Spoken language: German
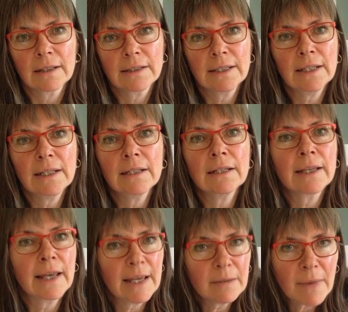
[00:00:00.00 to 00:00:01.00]
Die
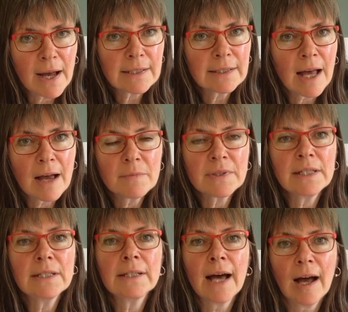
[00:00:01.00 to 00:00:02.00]
Gegenmaßnahmen
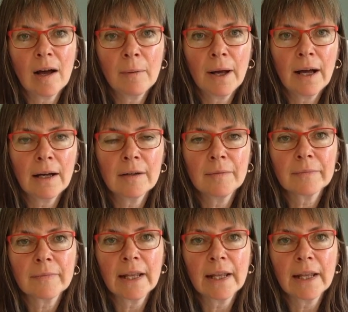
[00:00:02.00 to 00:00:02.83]
sind aber